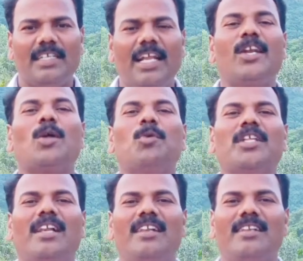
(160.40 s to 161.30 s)
இன்று
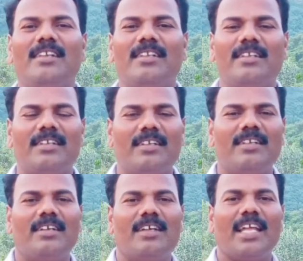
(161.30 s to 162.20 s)
முதல்
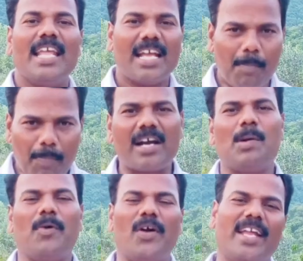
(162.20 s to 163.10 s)
நீங்கள் பார்க்க
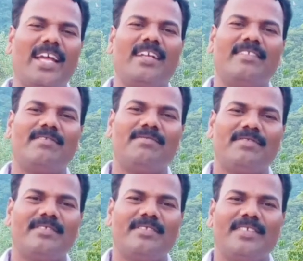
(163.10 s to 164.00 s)
போகிறீங்க
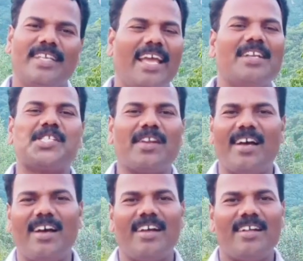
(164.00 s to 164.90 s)
ஏன்னு
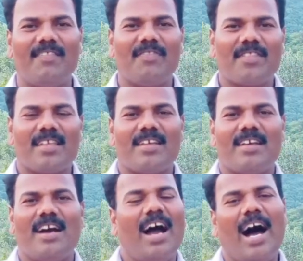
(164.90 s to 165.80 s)
சொன்னால்
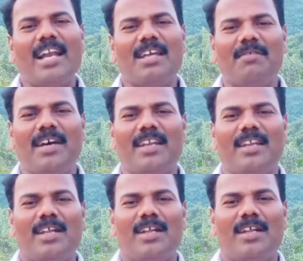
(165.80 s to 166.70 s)
ஆண்டவர்
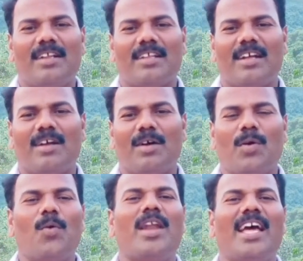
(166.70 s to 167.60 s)

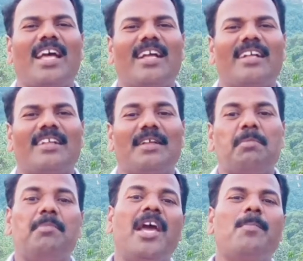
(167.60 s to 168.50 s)
உன்னை
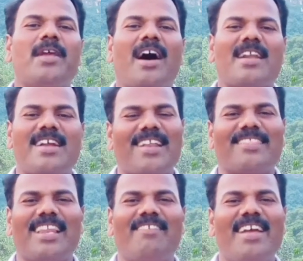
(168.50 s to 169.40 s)
மேன்மையான
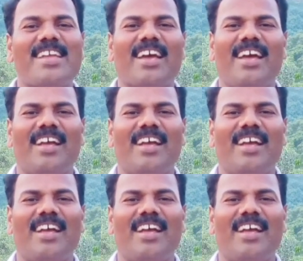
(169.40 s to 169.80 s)
இடத்துல வைக்க